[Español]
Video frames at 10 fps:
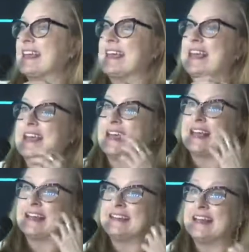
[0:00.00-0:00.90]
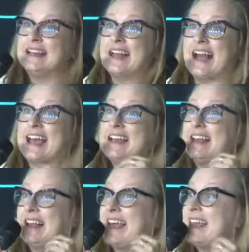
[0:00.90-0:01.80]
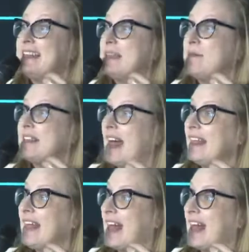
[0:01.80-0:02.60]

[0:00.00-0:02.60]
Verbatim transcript: que dan la legitimidad